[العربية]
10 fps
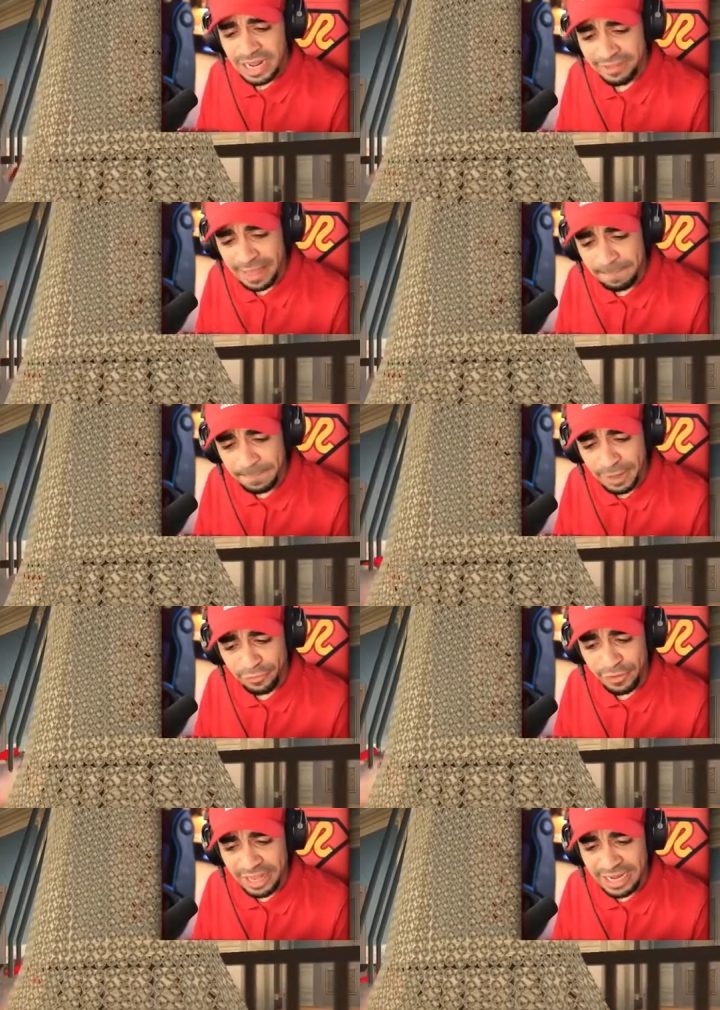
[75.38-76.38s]

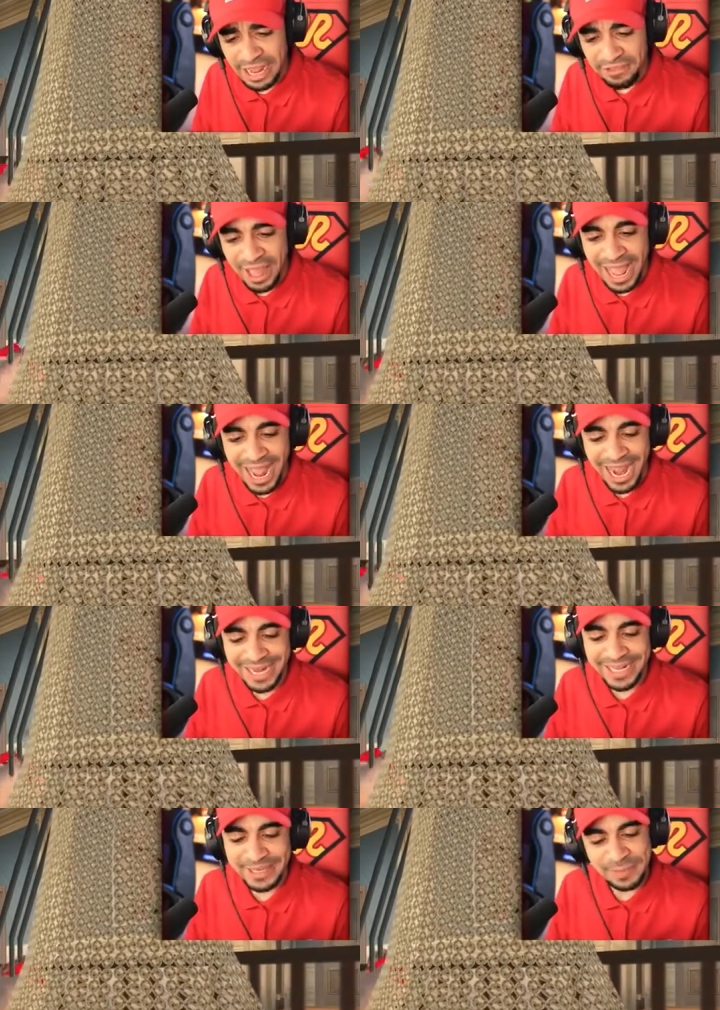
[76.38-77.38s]
يضبط الاضاءه
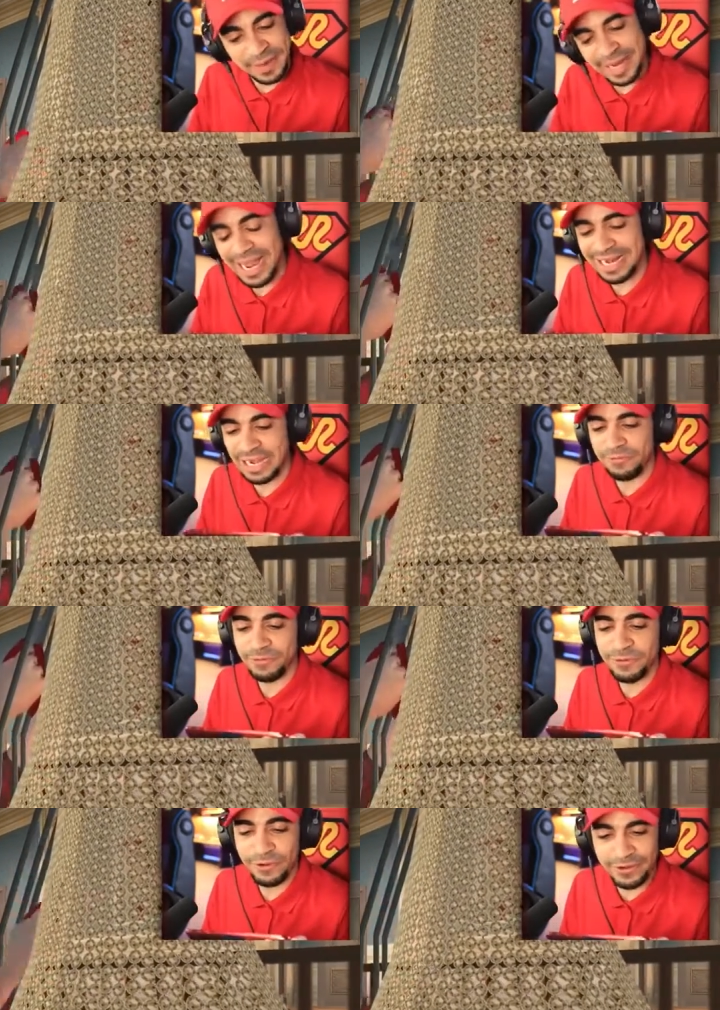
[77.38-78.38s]
حقت المكان
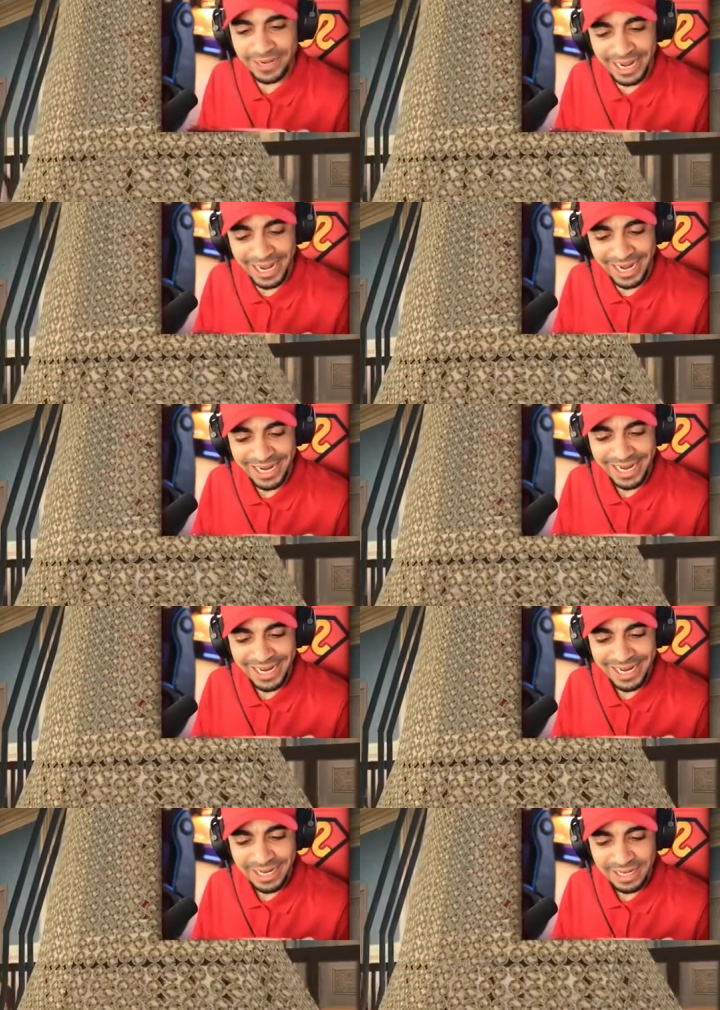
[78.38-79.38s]
كفو اوكي يا
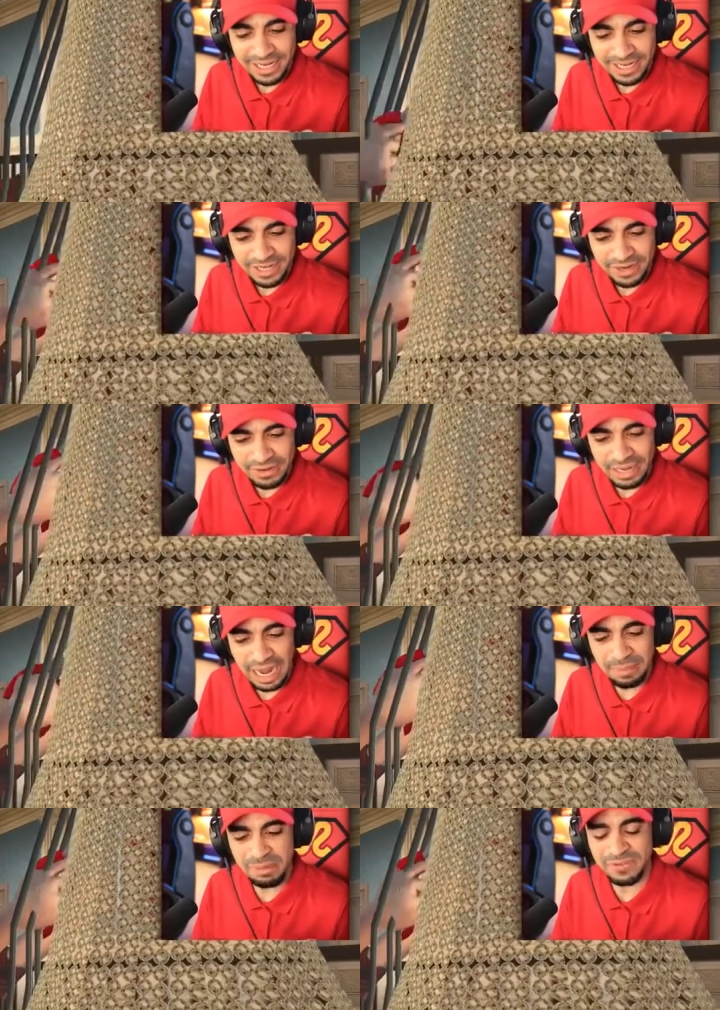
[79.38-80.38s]
إيه،
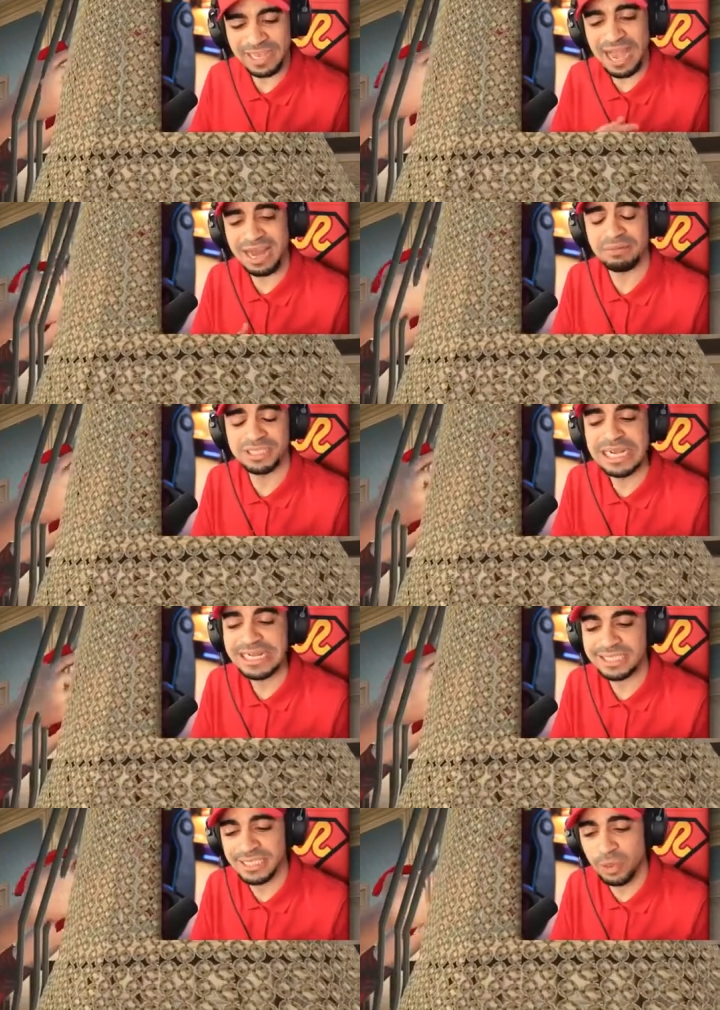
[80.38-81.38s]
حبيبي في كهرباء ايش
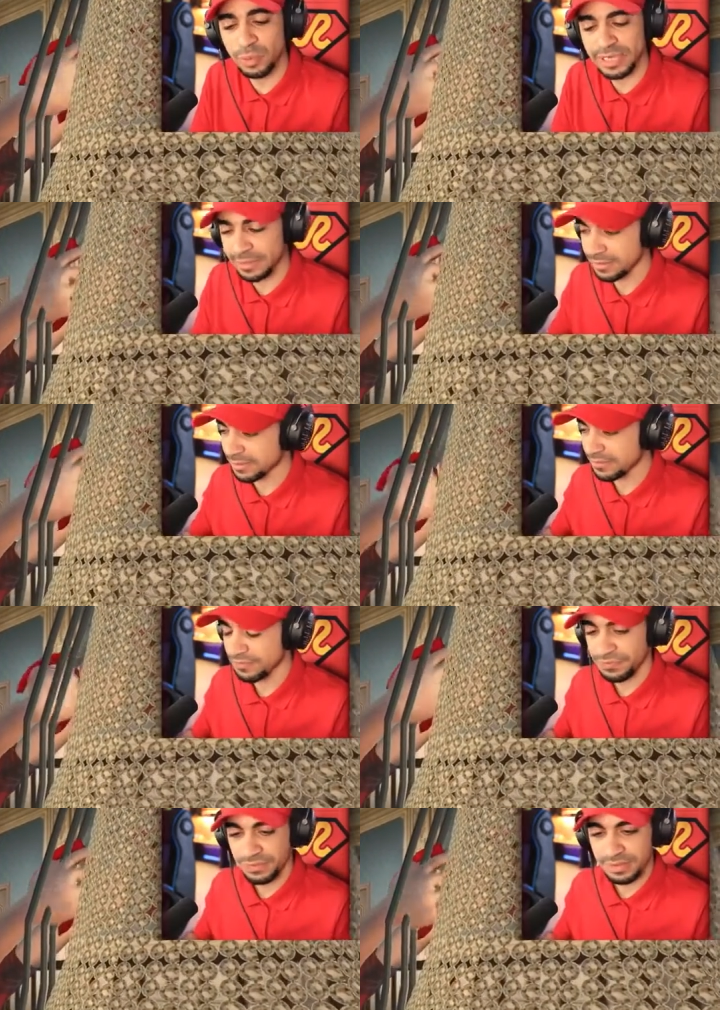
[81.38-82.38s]
قاعد تسوي
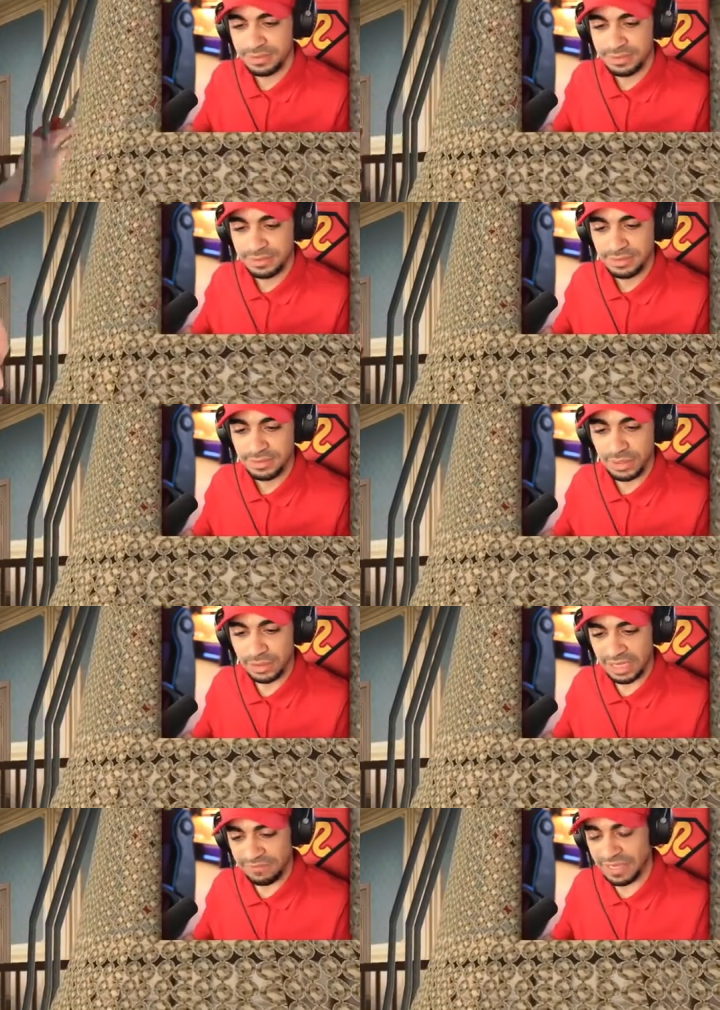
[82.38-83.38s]

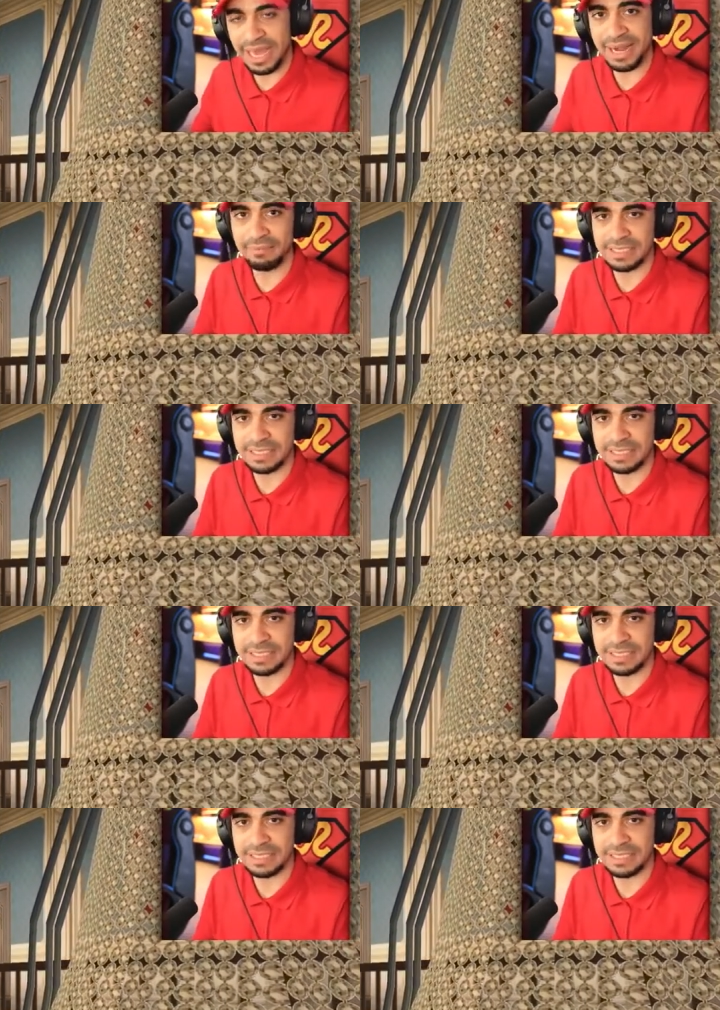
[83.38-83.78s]
اوكي في كهرباء